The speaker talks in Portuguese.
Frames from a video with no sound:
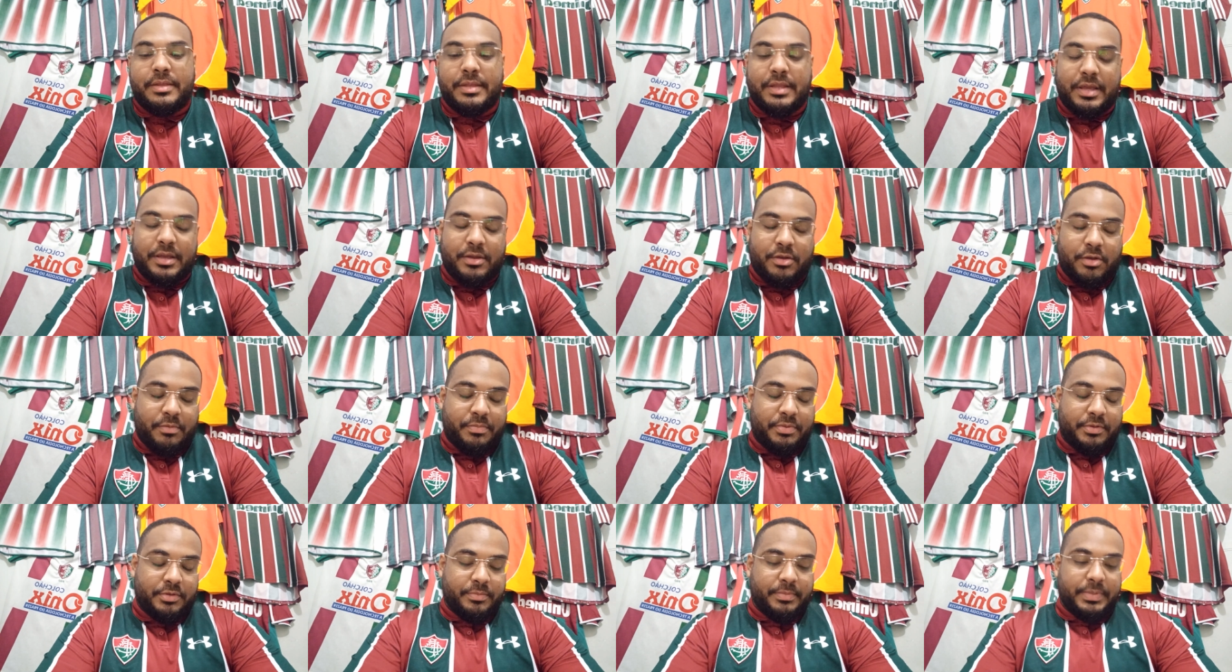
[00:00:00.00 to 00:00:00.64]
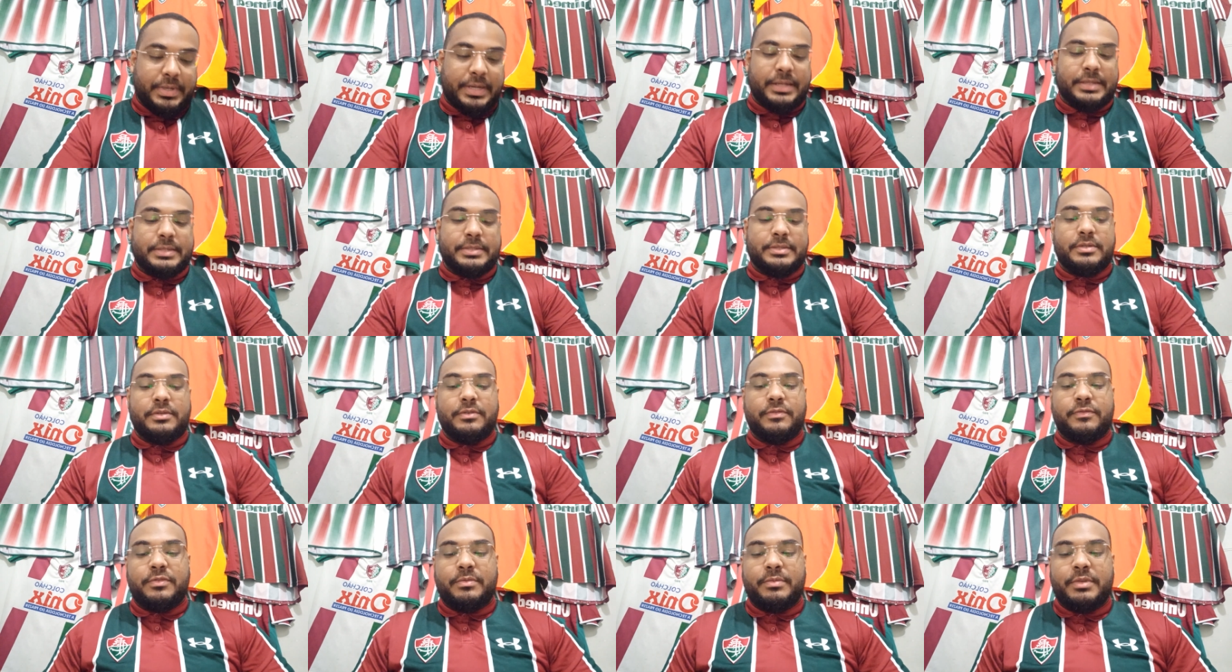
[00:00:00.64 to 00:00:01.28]
Na Copa do
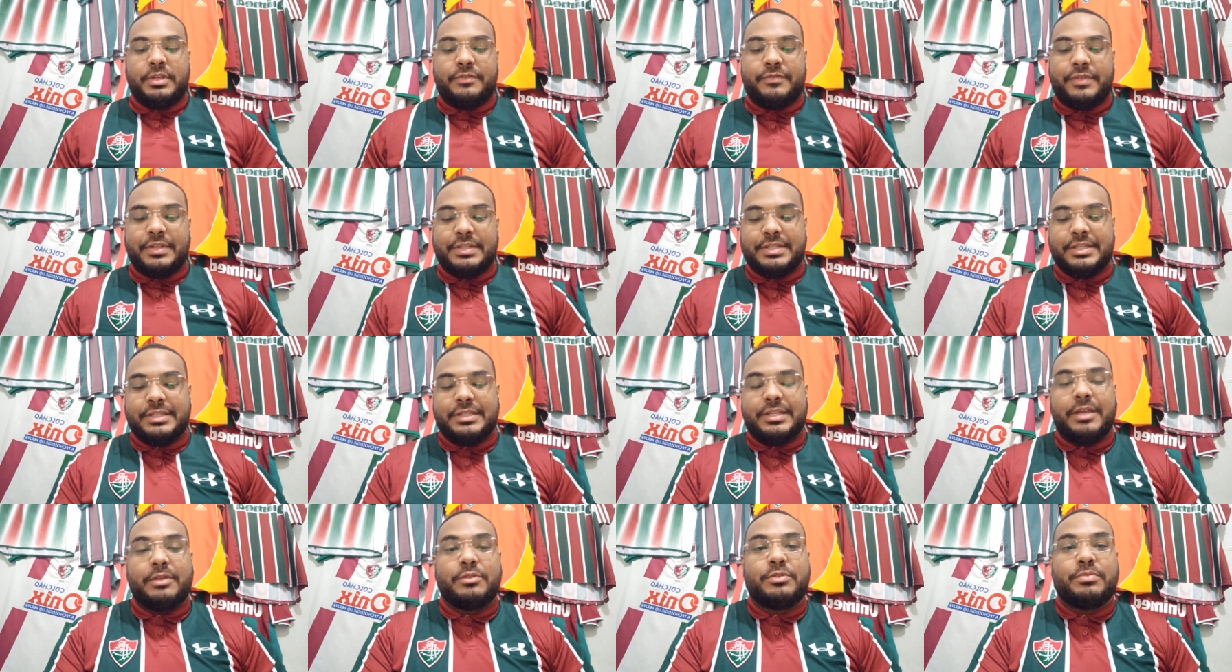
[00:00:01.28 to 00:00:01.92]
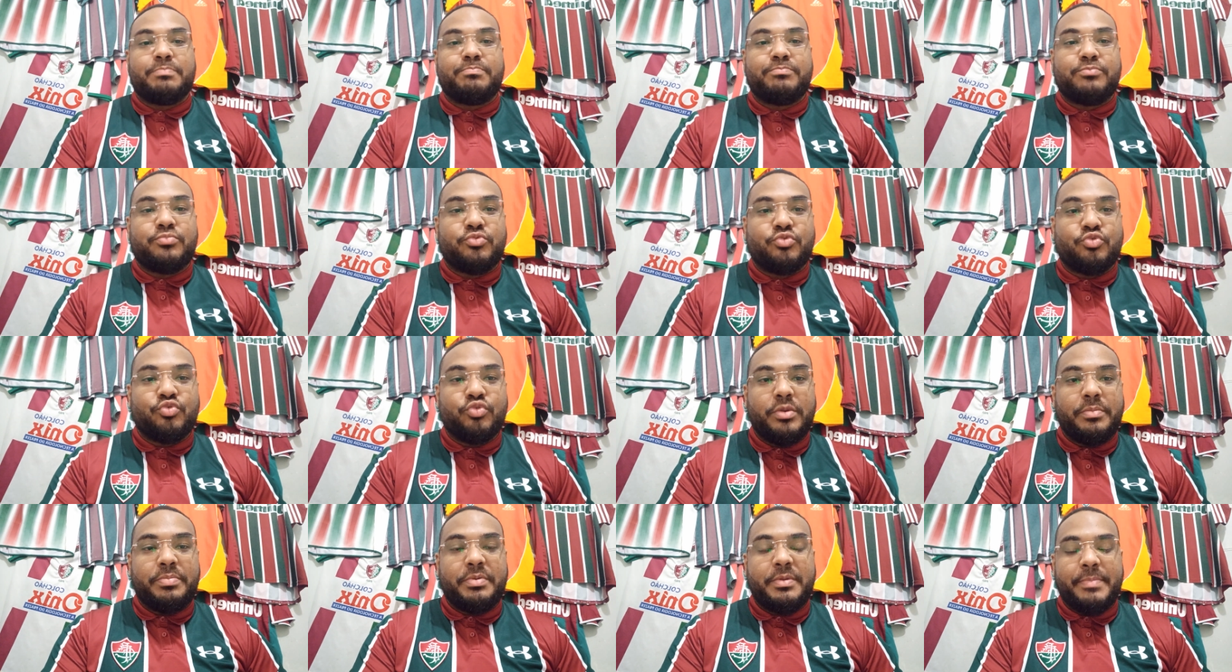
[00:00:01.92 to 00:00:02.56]
Brasil, o Fluminense fez essa
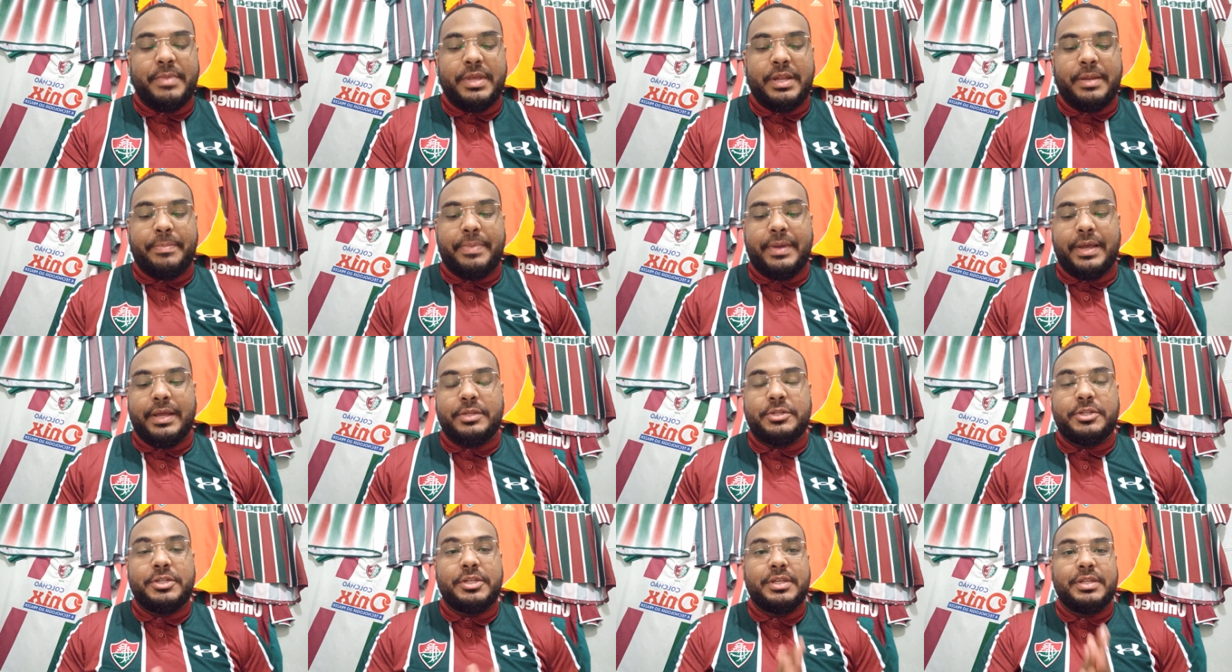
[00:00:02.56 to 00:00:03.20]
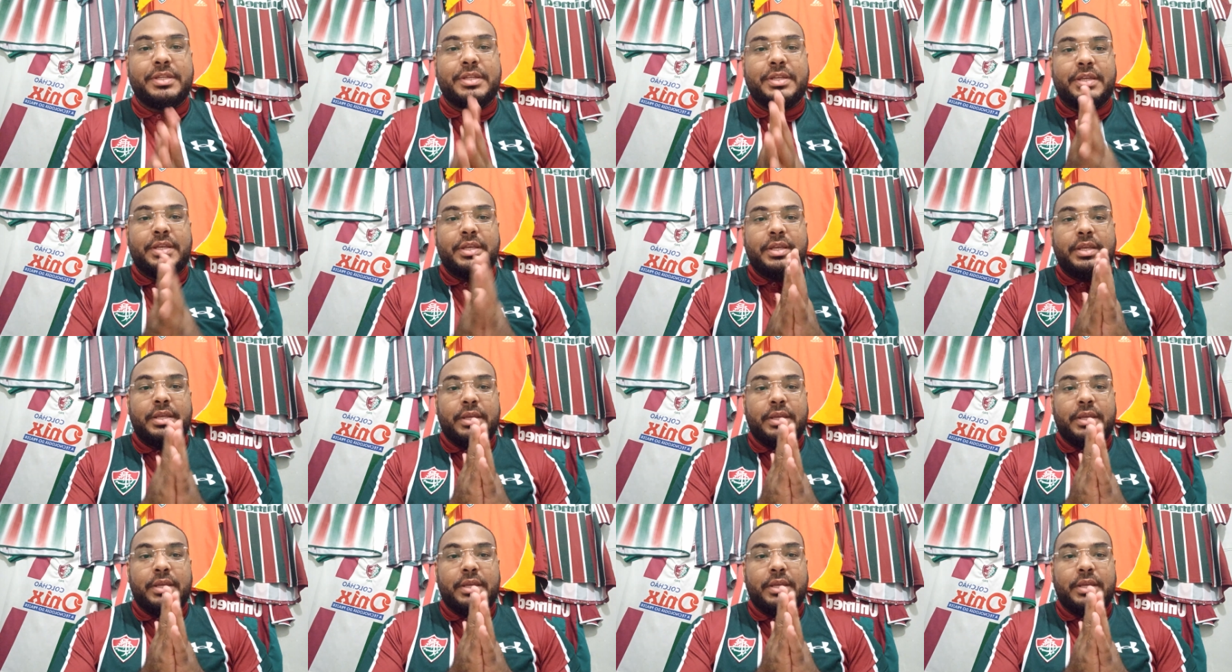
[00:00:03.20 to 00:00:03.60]
sua primeira partida.